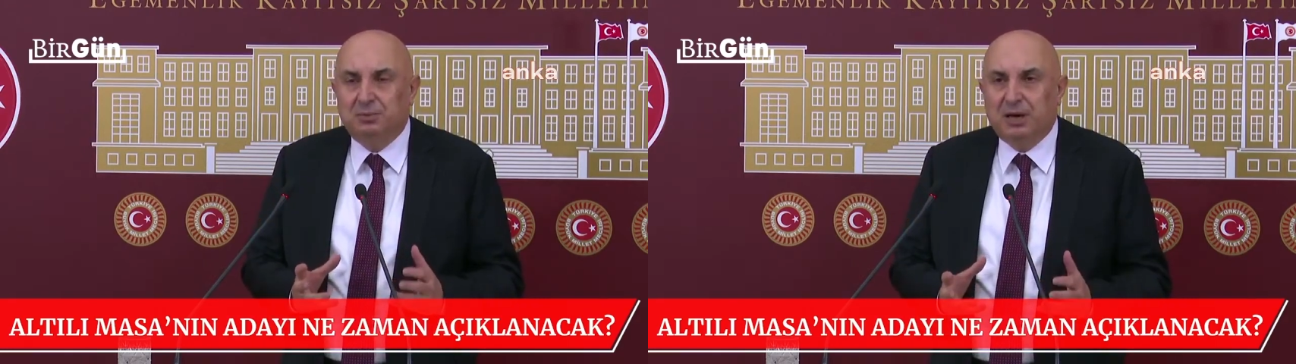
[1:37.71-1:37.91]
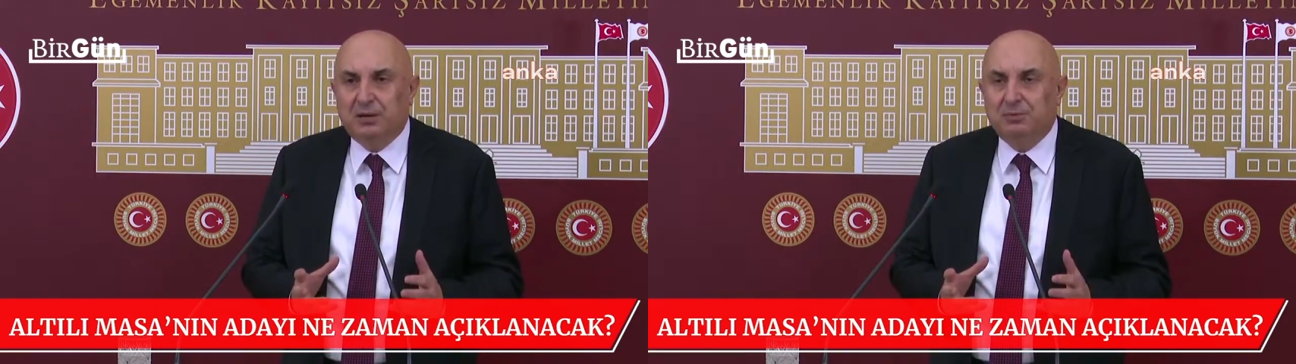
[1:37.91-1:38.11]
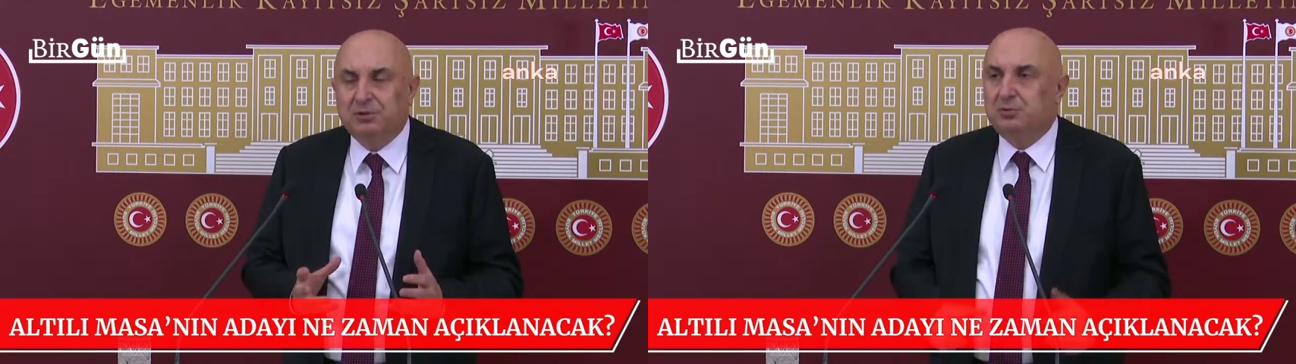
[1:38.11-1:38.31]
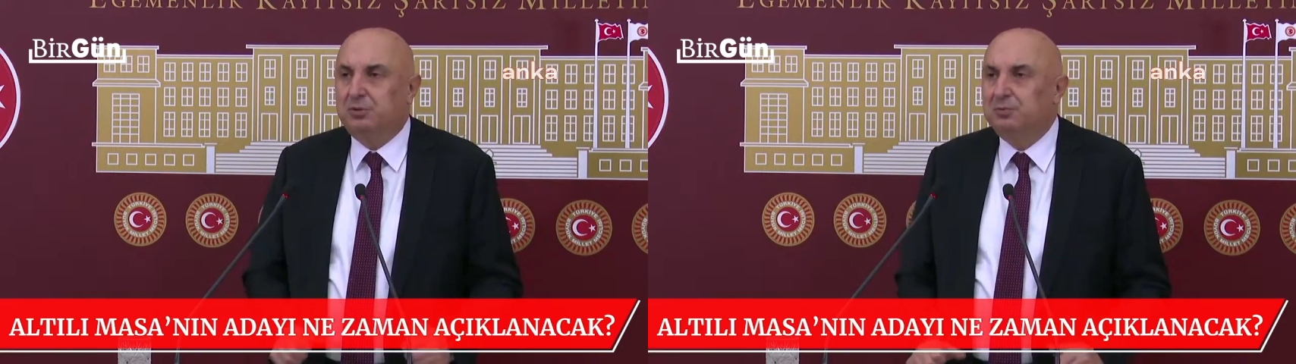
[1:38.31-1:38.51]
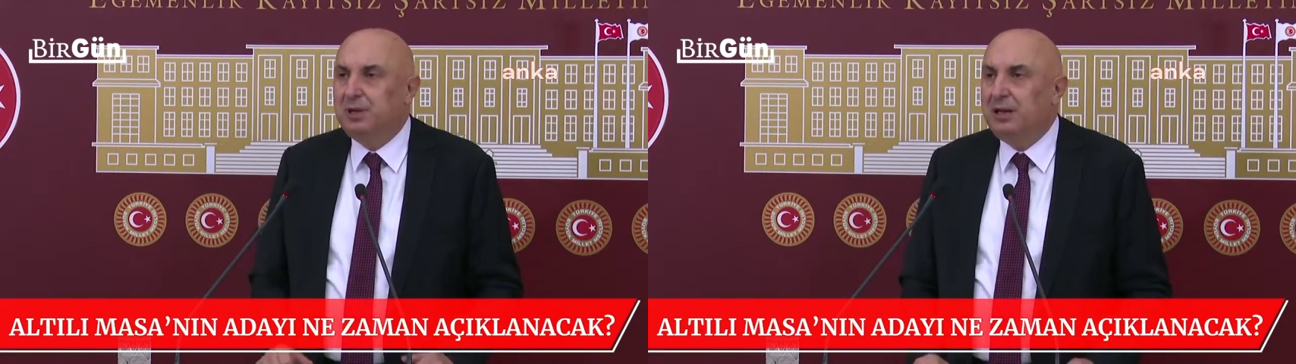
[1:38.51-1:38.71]
bırakmış
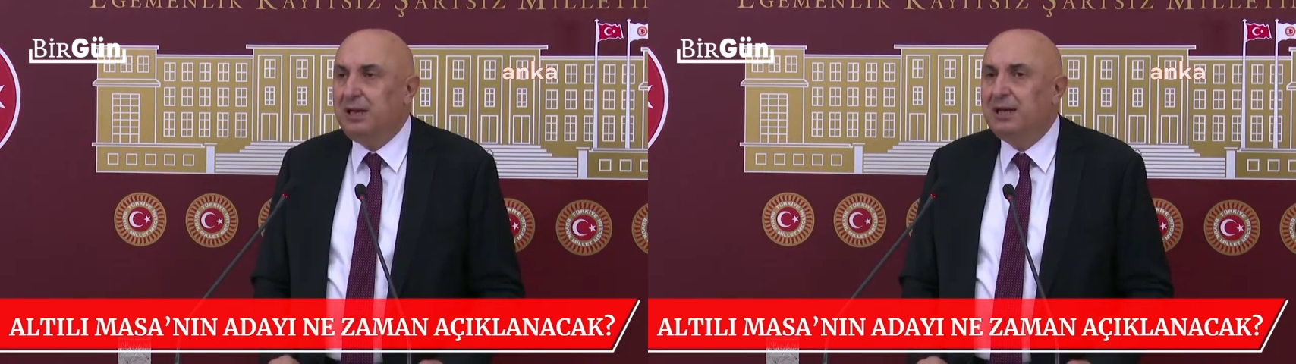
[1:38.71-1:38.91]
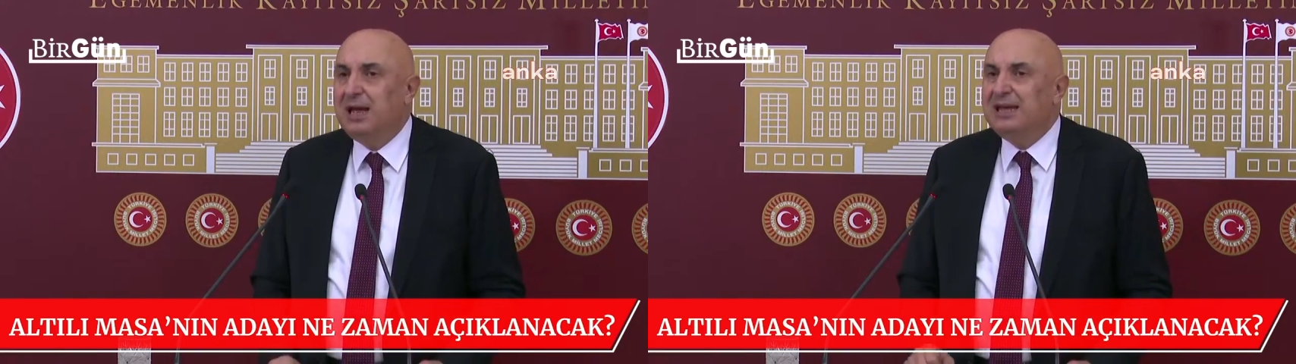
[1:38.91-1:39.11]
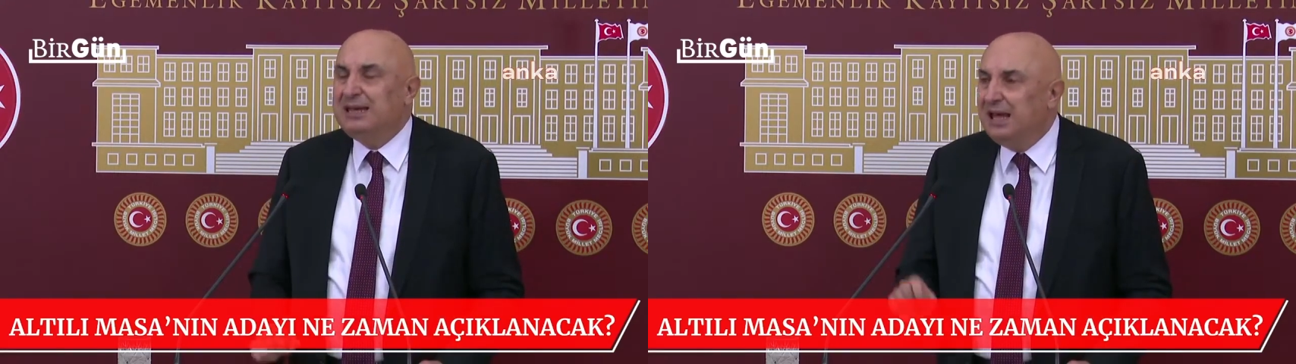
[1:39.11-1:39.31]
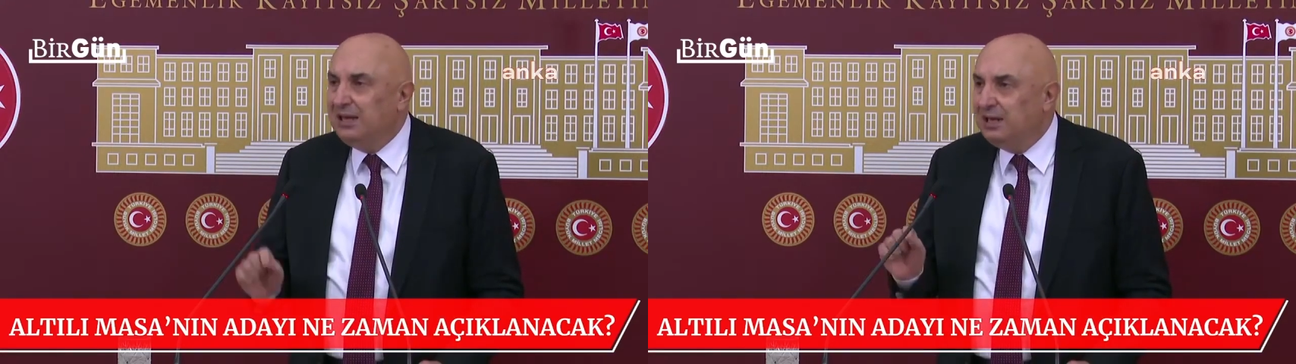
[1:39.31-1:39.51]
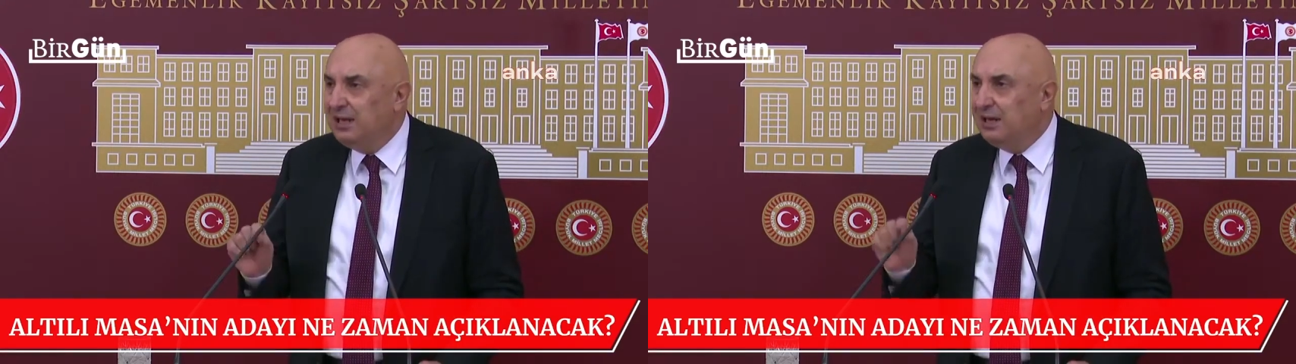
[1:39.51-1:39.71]
durumdalar.
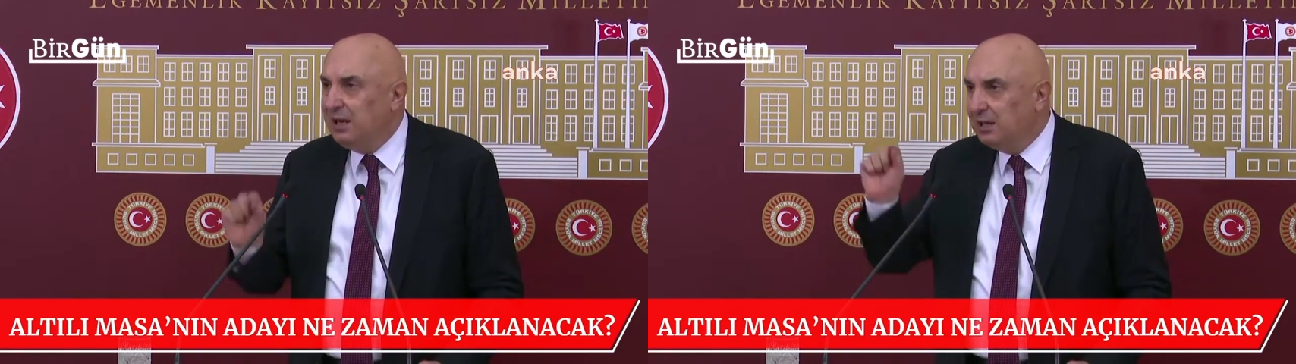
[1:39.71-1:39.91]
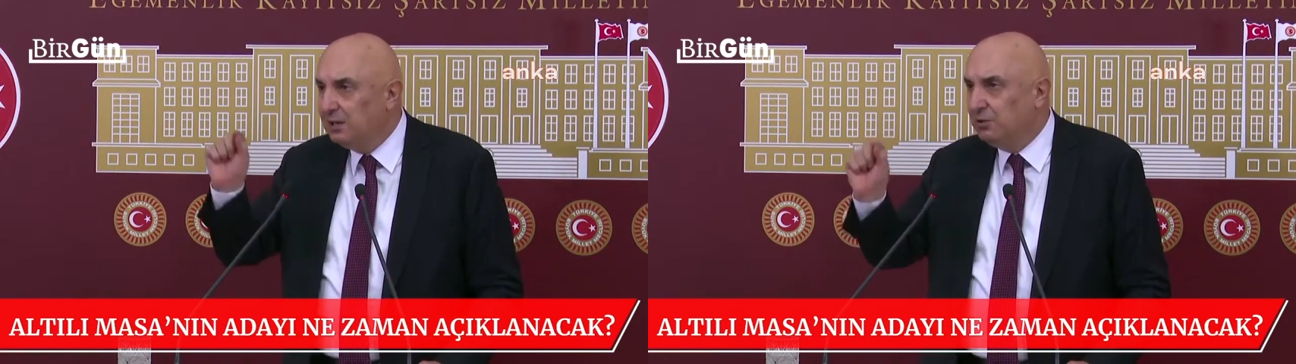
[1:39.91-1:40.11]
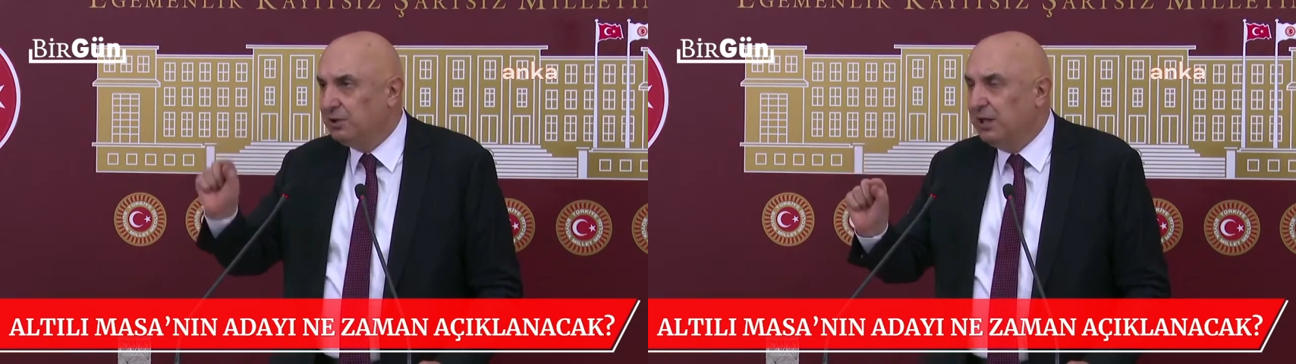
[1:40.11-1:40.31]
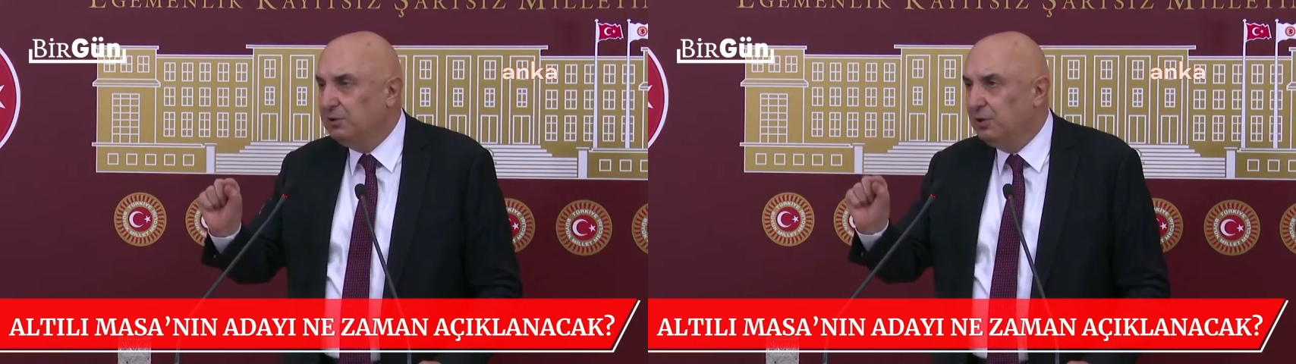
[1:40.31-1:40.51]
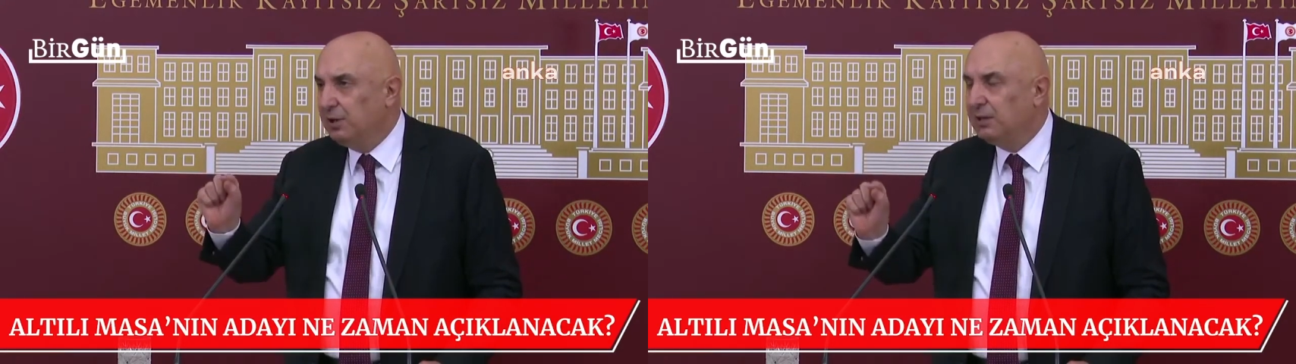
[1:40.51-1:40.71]
Kendileri
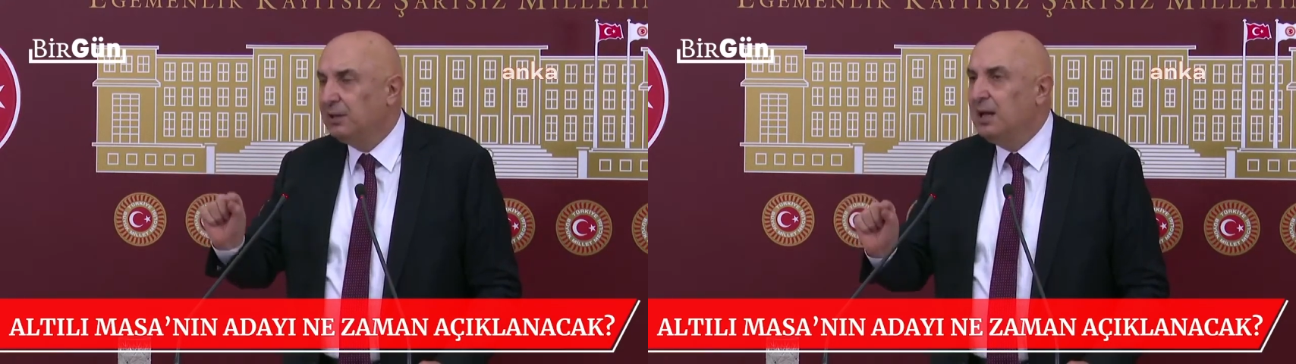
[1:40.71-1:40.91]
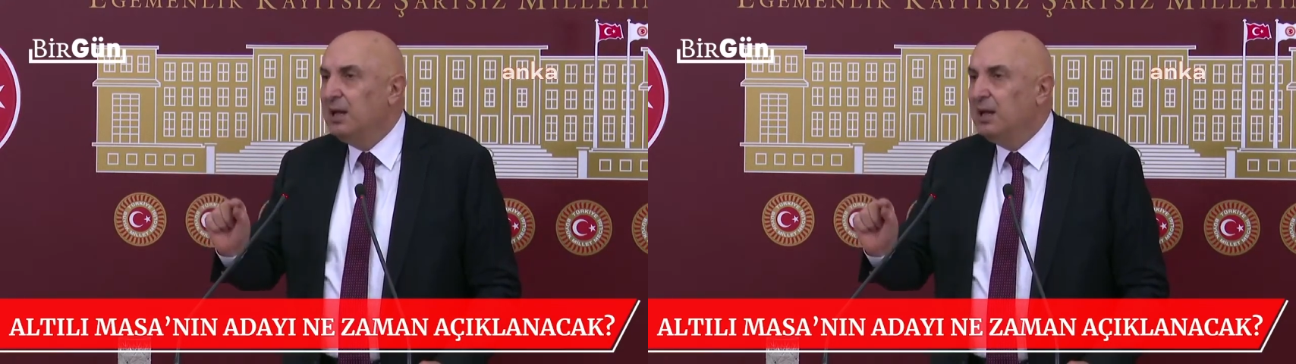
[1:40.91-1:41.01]
düzenliyorlar.